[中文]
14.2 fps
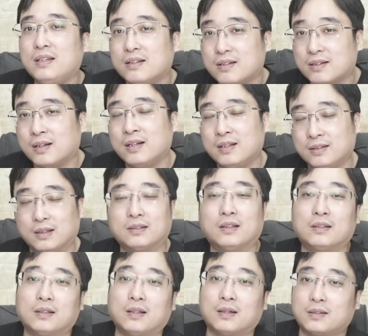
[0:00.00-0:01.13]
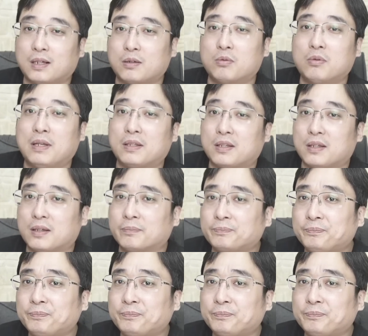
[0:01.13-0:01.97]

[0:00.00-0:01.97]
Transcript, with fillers: 制等等等等这种问题。